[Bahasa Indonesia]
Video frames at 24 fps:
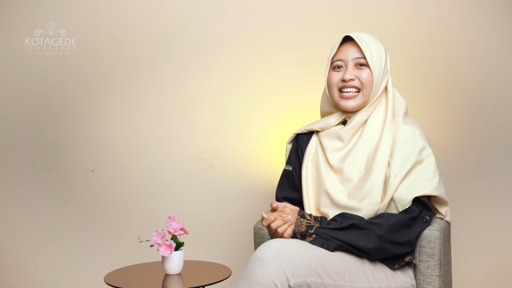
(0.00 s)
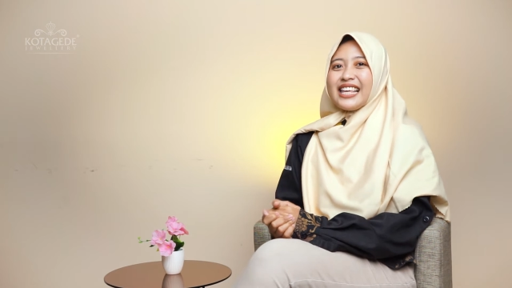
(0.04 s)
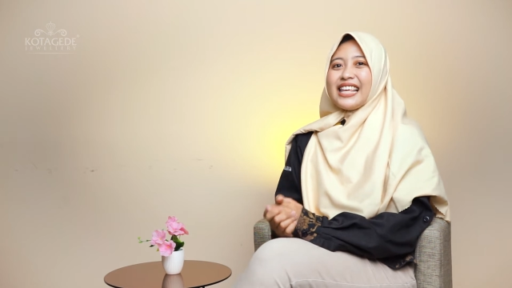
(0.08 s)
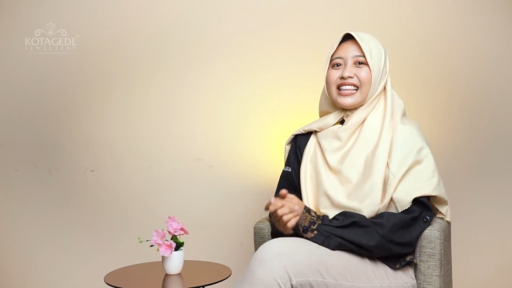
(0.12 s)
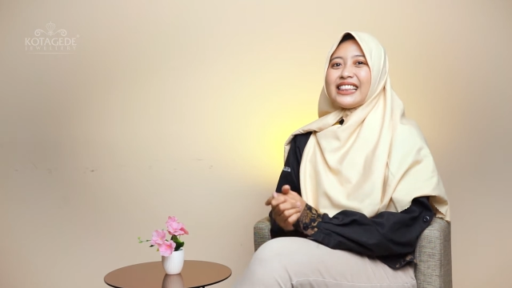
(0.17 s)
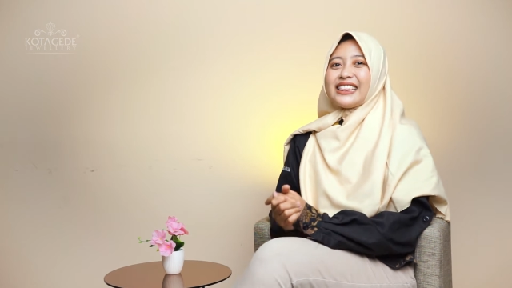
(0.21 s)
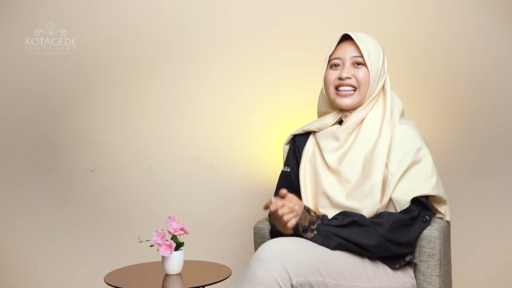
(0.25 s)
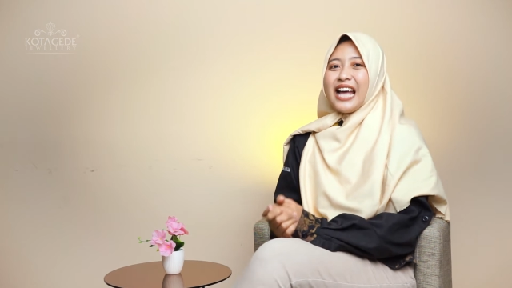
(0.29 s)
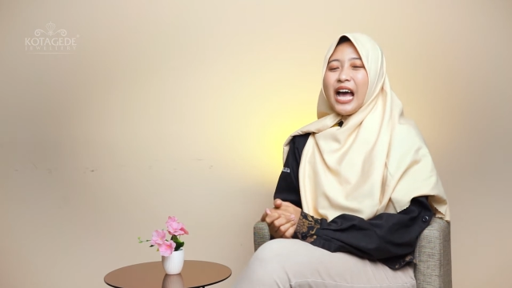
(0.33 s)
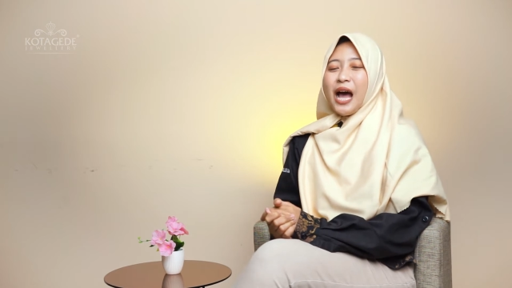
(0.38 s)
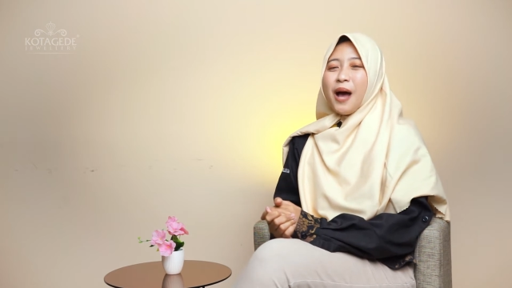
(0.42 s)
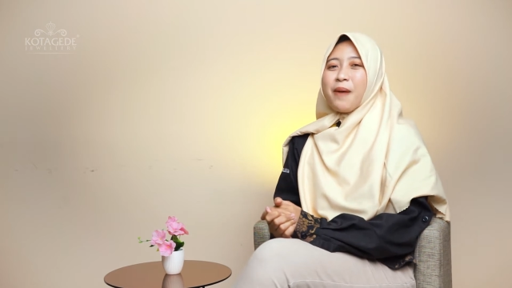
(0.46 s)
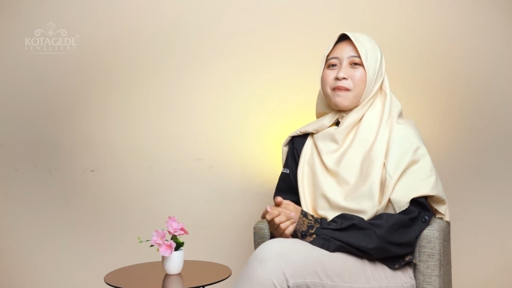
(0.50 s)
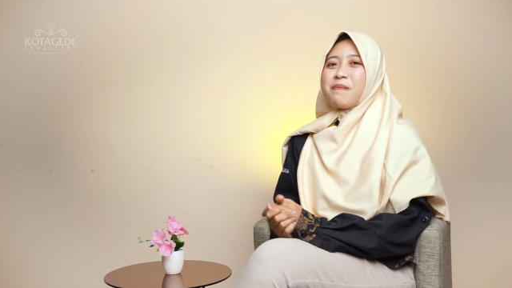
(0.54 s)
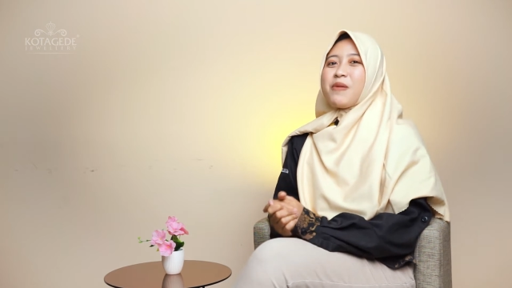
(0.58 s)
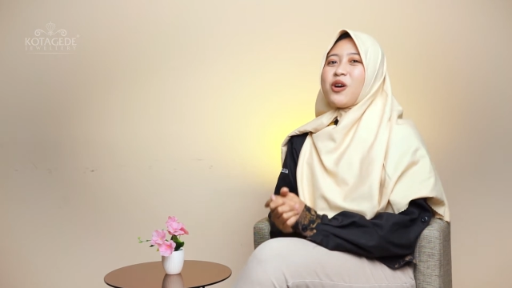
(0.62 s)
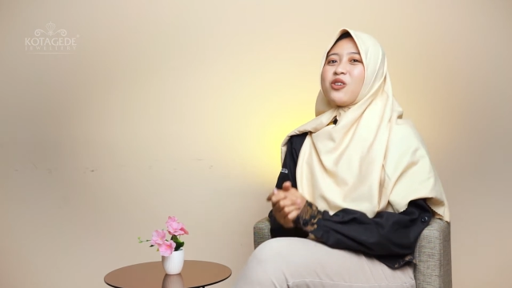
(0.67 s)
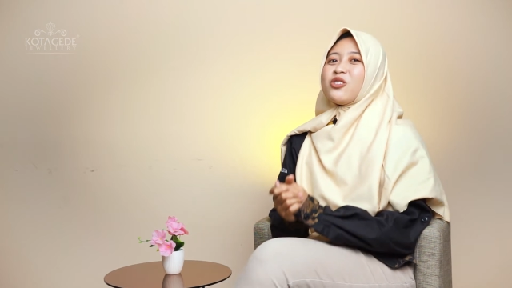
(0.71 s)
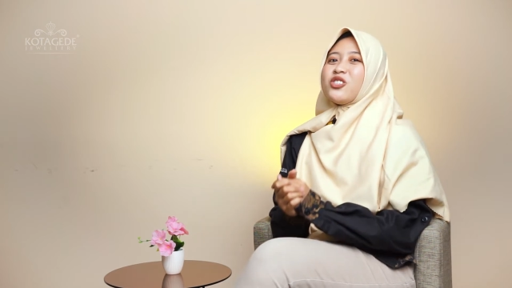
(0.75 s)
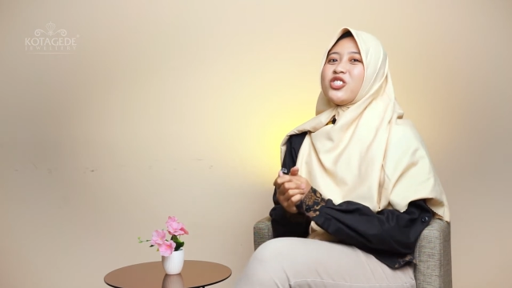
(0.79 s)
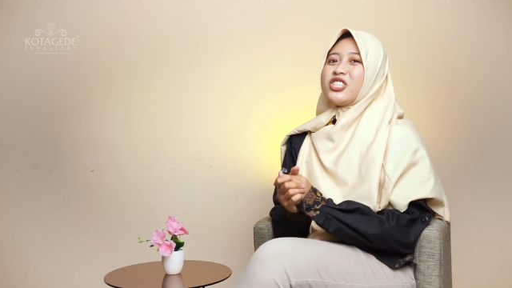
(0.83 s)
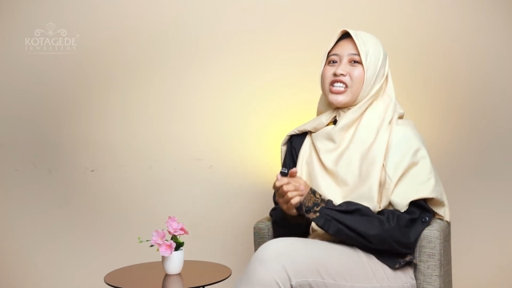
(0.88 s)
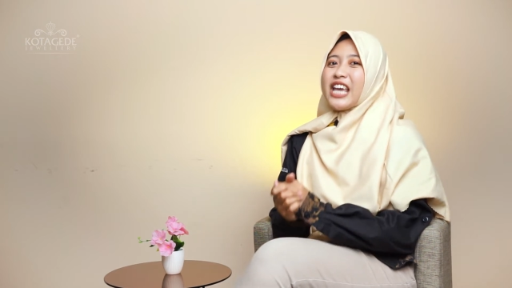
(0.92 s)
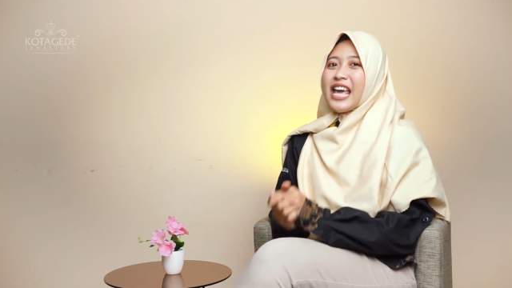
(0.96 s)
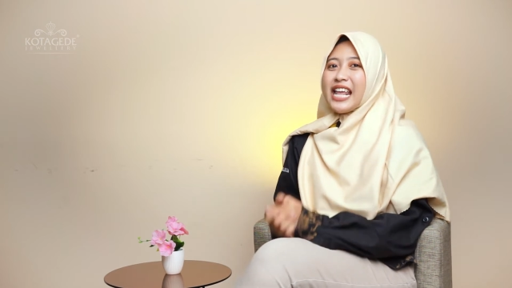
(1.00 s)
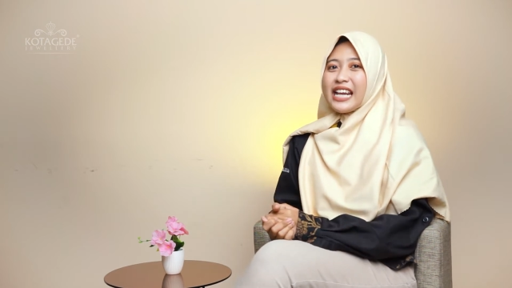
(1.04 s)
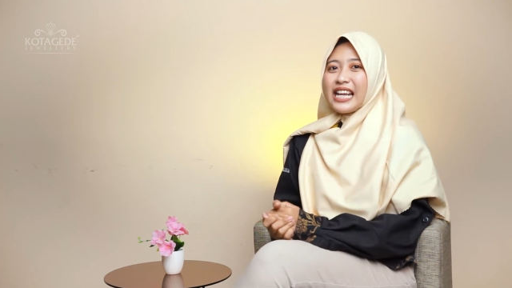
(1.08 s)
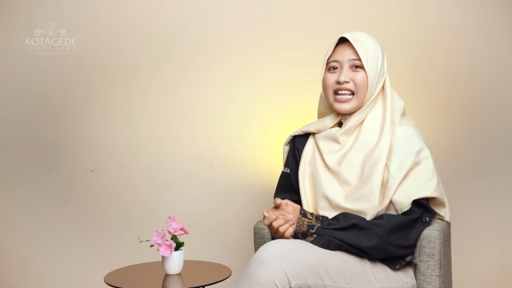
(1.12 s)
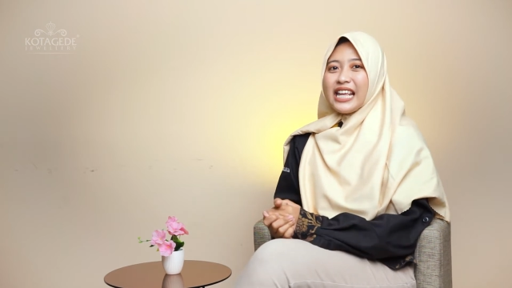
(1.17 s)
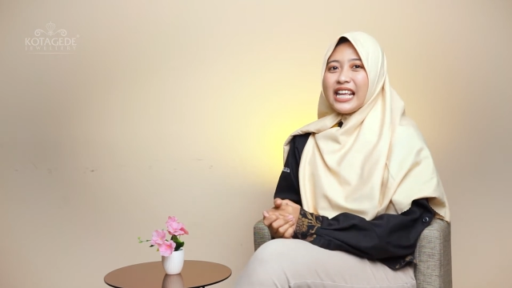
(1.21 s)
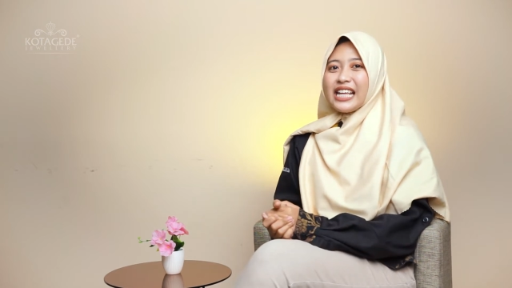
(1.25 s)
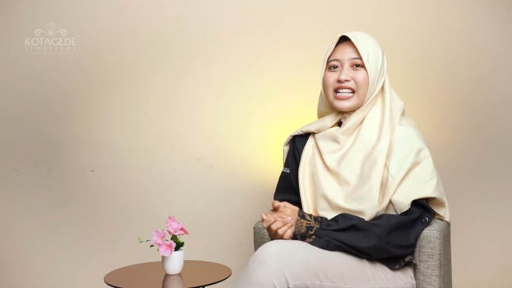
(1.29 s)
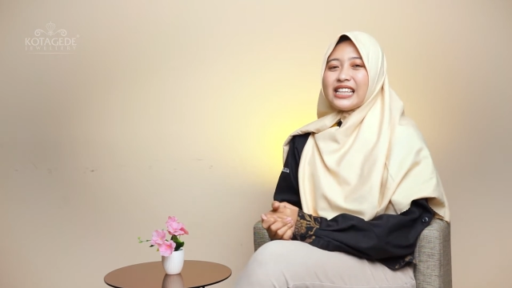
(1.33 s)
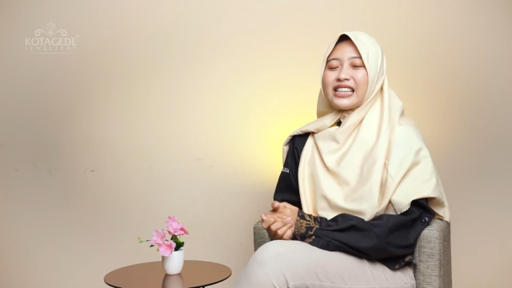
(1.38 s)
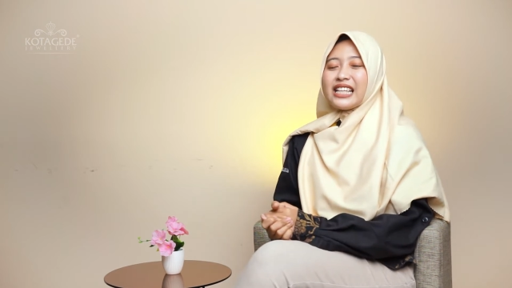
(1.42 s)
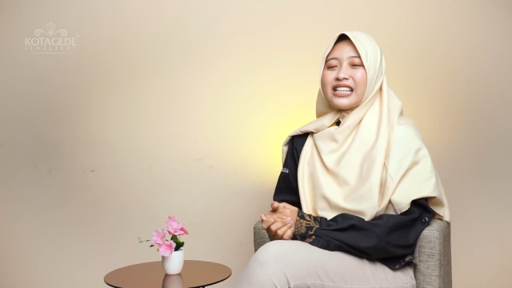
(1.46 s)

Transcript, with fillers: kita mau sharing